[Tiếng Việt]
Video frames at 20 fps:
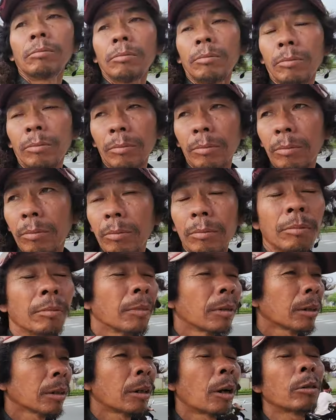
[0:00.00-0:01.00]
ruột
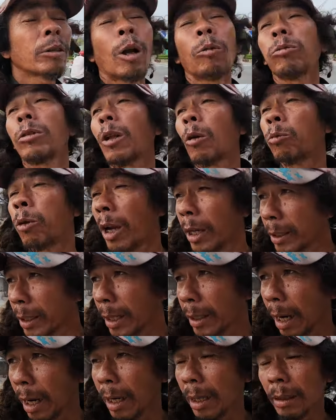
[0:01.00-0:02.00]
nó giống như trong phim vậy
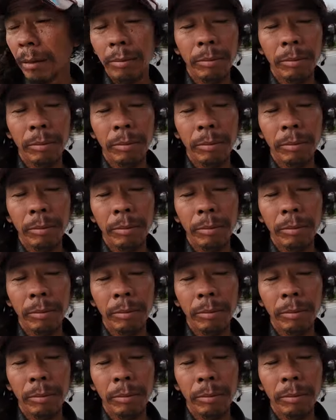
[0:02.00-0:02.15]
đó